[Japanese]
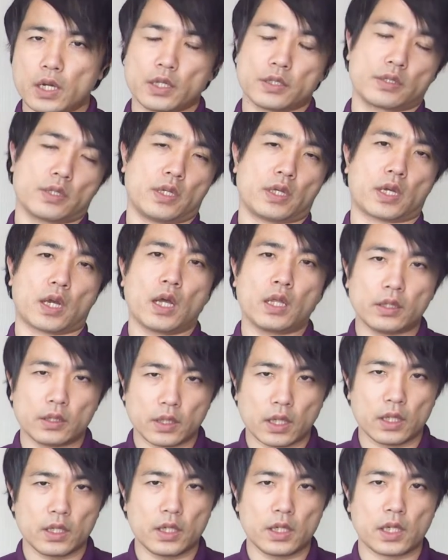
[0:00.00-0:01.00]
はりですね簡
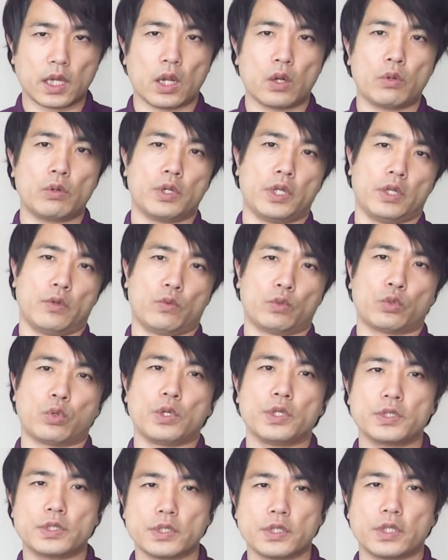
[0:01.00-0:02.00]
単にカロリーを
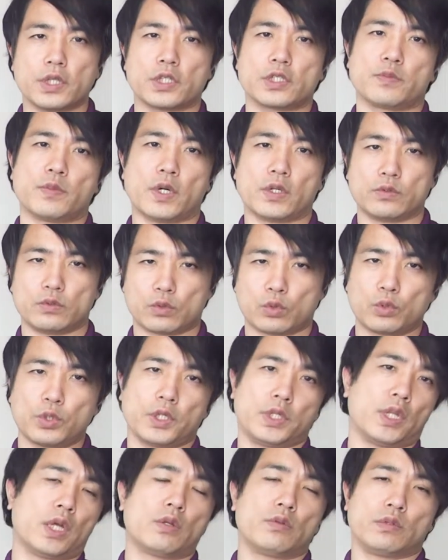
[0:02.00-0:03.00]
取りすぎてしまうこ
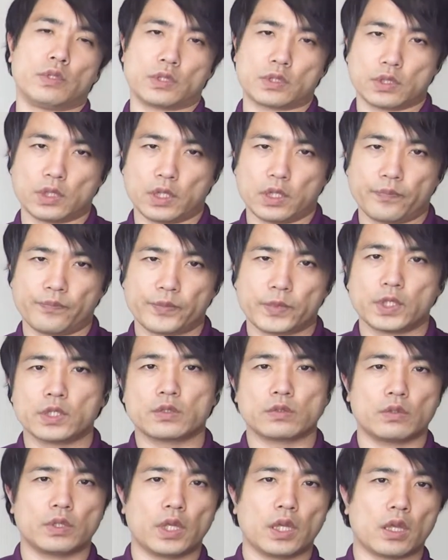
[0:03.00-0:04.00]
とになるんですね。で
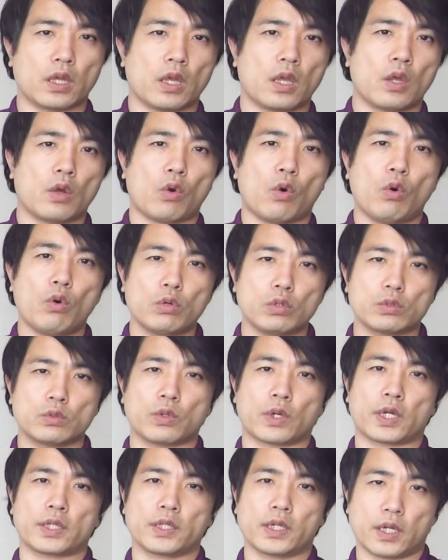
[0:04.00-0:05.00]
すので多く
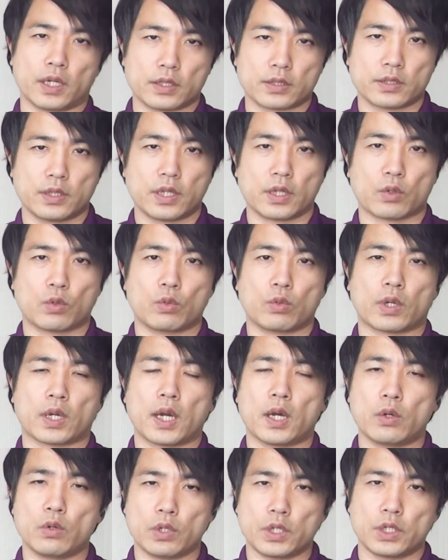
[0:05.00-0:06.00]
の方がですねこの
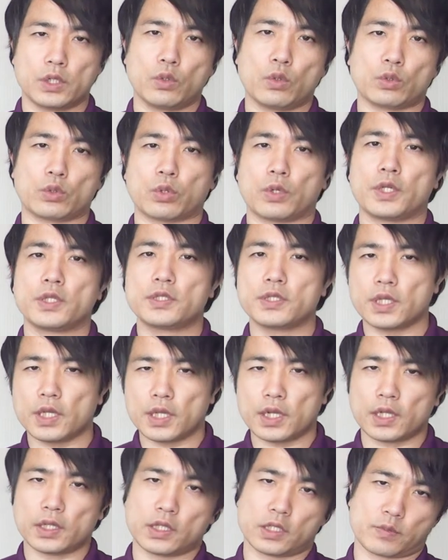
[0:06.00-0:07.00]
カロリーを取りす
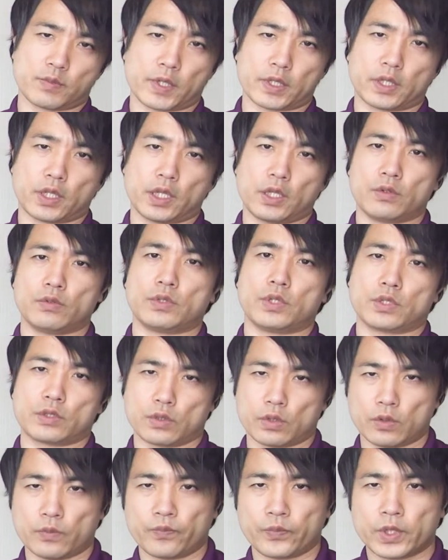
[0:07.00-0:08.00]
ぎになってしまっているんで
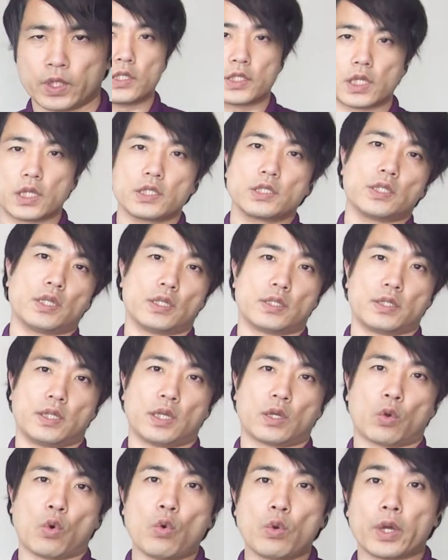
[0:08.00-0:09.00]
すよ。しかしです
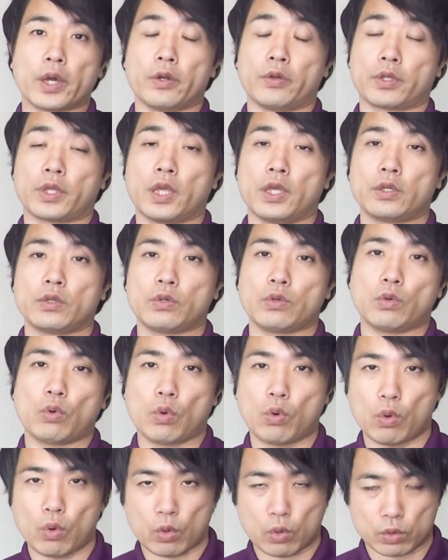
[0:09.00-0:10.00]
ね今回の研究
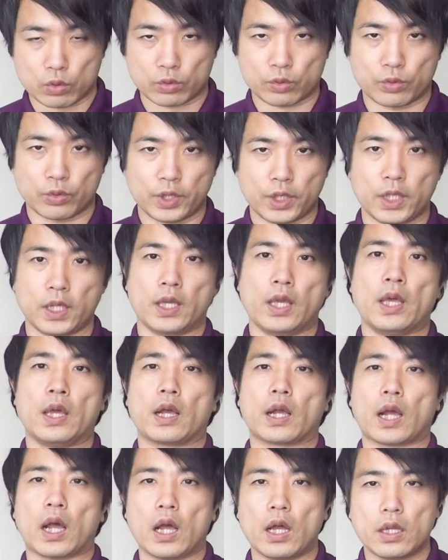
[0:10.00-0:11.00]
報告のように
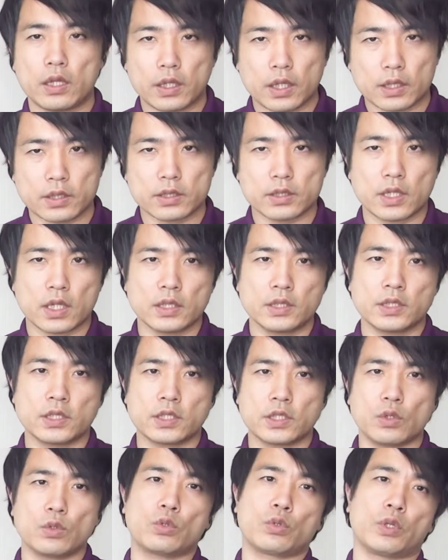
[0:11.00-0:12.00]
間欠断
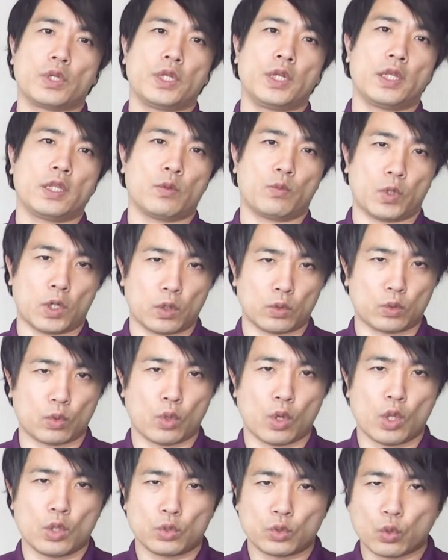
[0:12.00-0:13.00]
食を取り入れてもらう
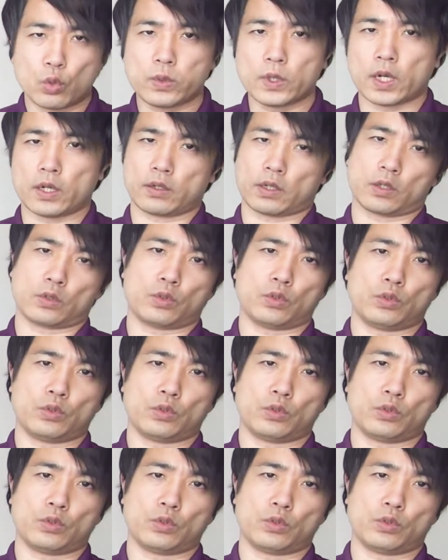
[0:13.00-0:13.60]
とどうなのか